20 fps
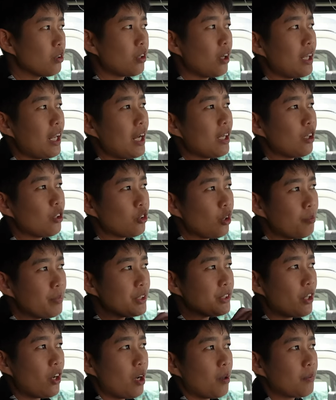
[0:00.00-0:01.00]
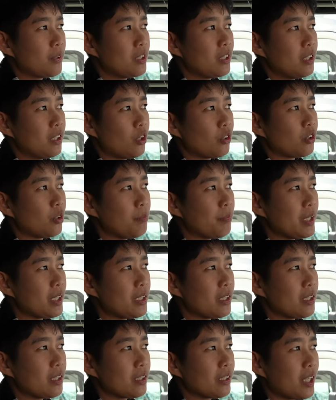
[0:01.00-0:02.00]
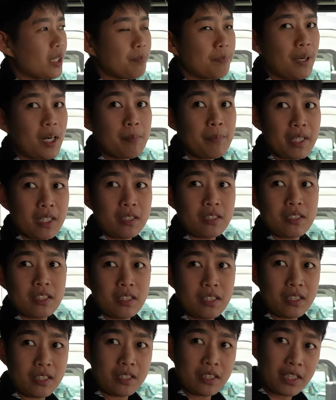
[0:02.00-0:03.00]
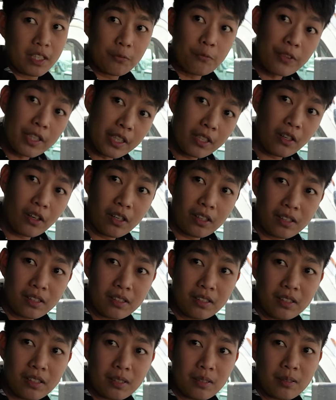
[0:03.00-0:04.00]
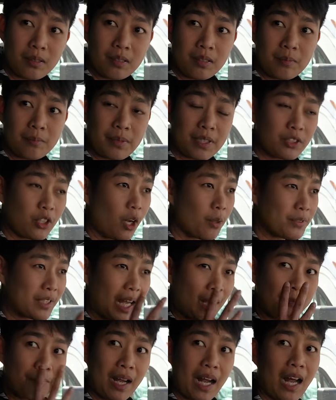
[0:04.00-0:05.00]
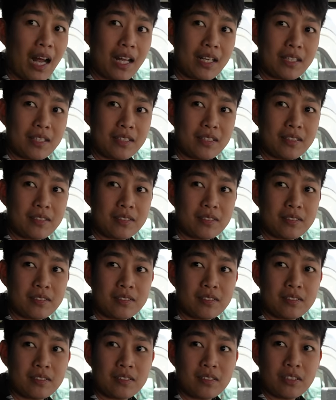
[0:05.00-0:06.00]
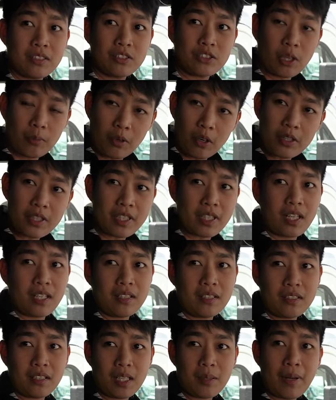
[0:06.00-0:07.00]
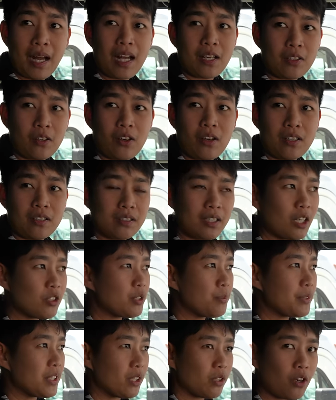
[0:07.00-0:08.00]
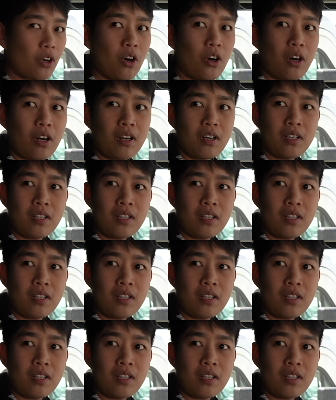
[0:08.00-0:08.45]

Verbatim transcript: ตอนแรกเราต้องไปสอบคือเราต้องไป get permit ที่ ดี เอ็ม วี ก่อนไปสอบสามพาร์ทคือสอบข้อเขียนสอบข้อเขียนให้ผ่านก่อนเก้าสิบเจ็ดข้อ